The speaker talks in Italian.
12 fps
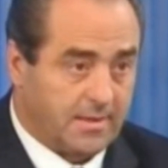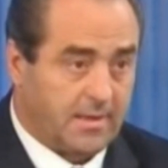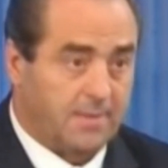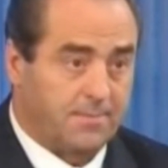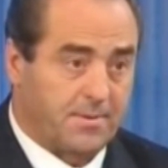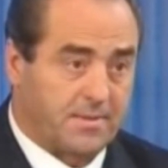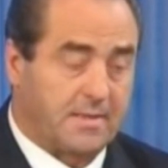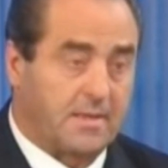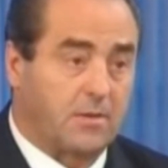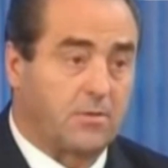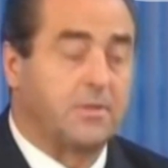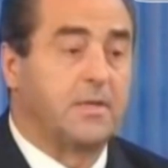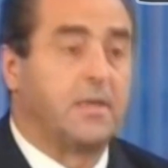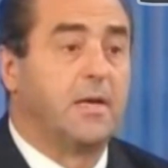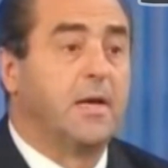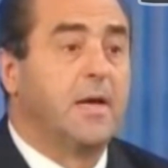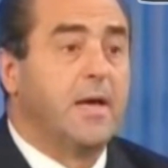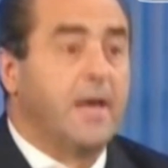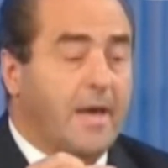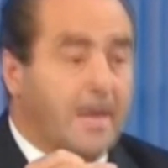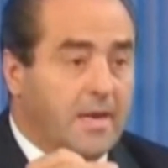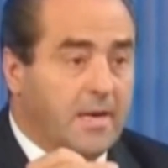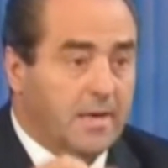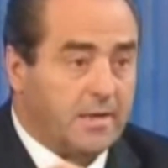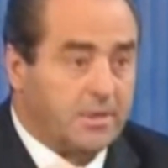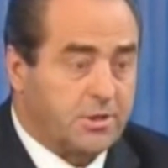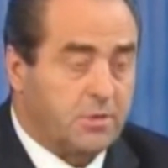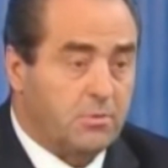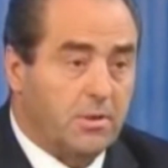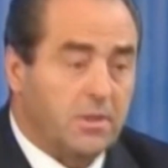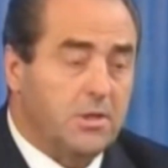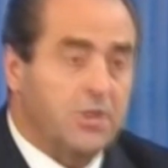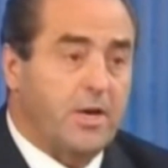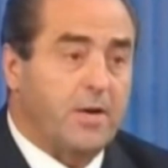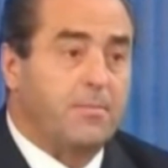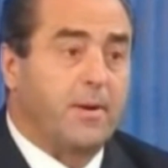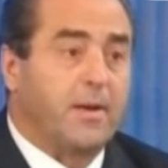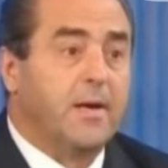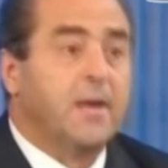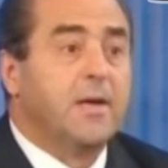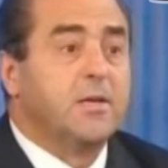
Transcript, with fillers: del Presidente del Consiglio. E il 5 di dicembre,